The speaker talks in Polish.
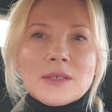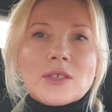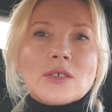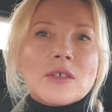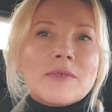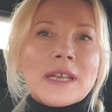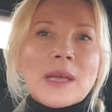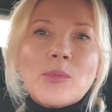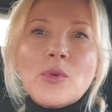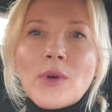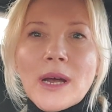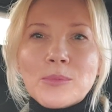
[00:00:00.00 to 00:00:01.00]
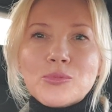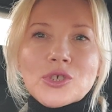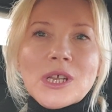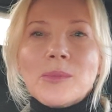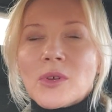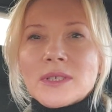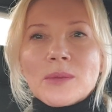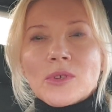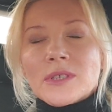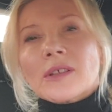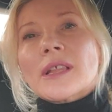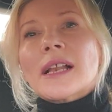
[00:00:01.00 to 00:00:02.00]
stosowana była przemoc
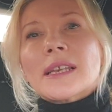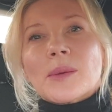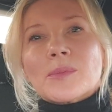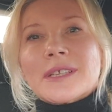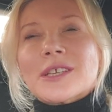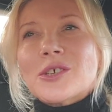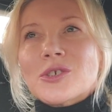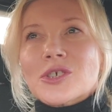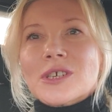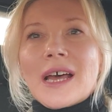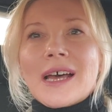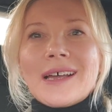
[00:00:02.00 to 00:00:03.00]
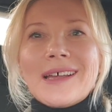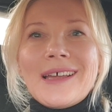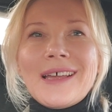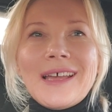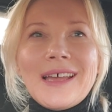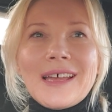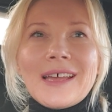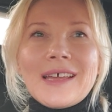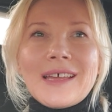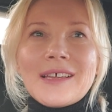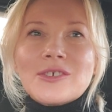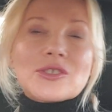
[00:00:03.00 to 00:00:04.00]
emocjonalna, psychiczna, yy,
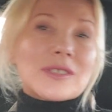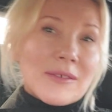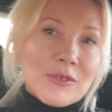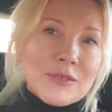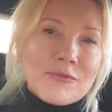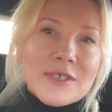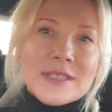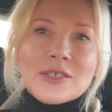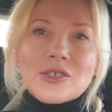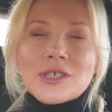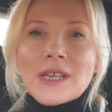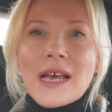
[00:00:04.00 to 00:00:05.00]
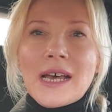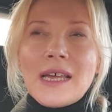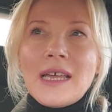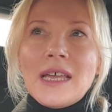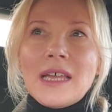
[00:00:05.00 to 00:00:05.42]
czy nawet fizyczna.